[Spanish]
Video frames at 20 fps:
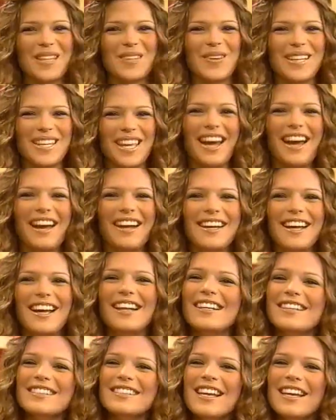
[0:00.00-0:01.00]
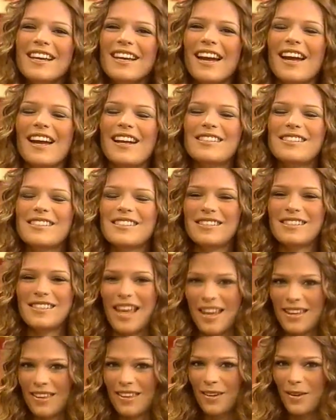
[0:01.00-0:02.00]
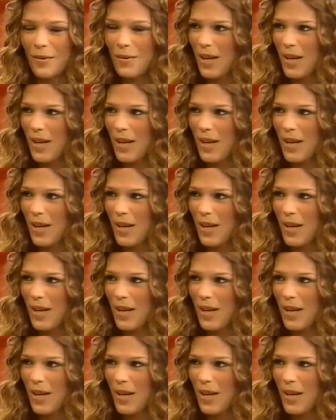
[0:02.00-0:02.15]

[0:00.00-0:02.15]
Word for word: viendo aquí a Janelis, el 6 de